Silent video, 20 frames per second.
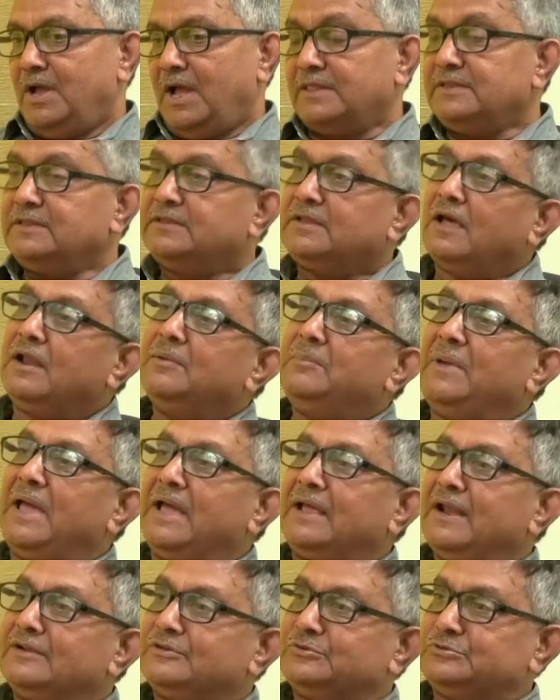అది చాలా
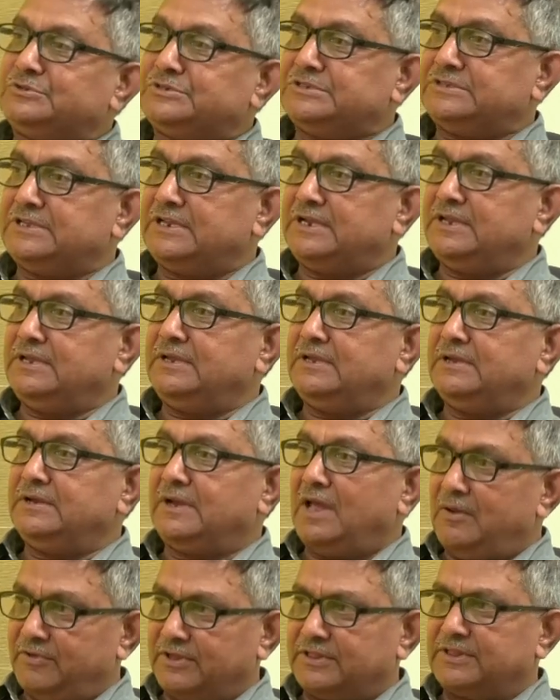బ్యాక్లాష్ వచ్చిందని
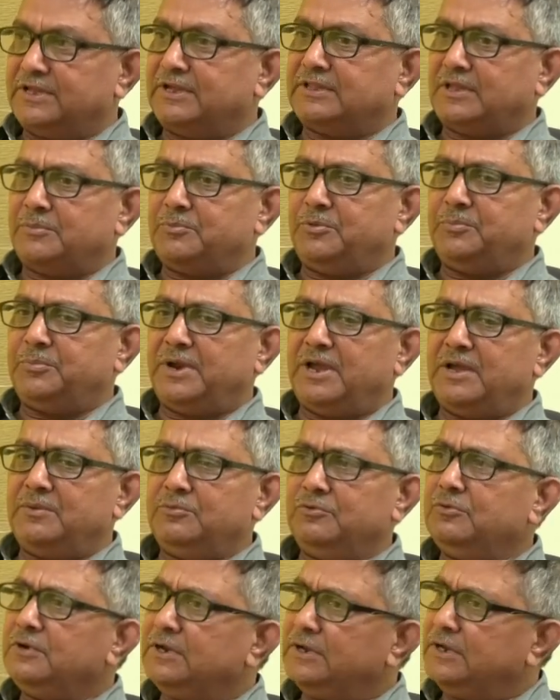నా వ్యక్తిగత అభిప్రాయము